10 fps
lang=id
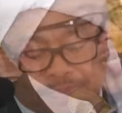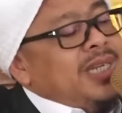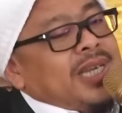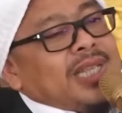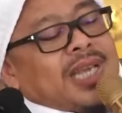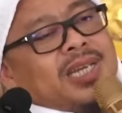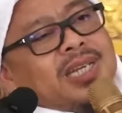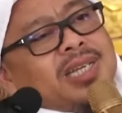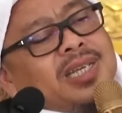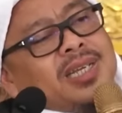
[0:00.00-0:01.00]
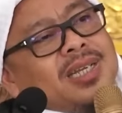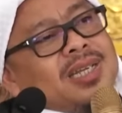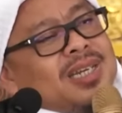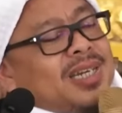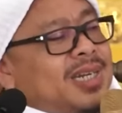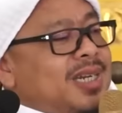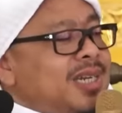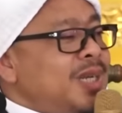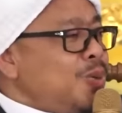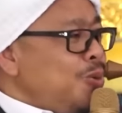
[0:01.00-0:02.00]
Jadi kita ini
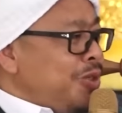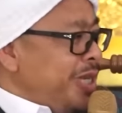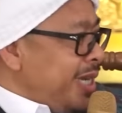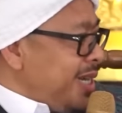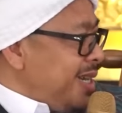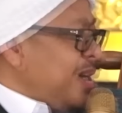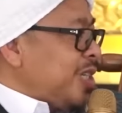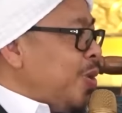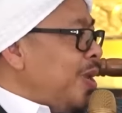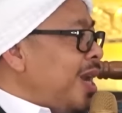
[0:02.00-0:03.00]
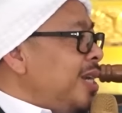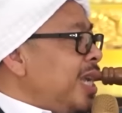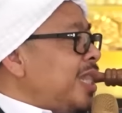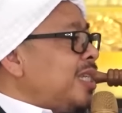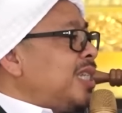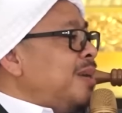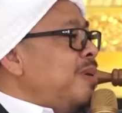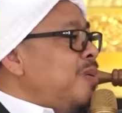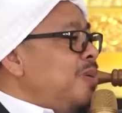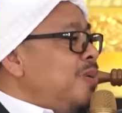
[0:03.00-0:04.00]
diusik persaudaraan kita
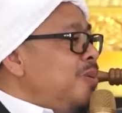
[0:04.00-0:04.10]
sesama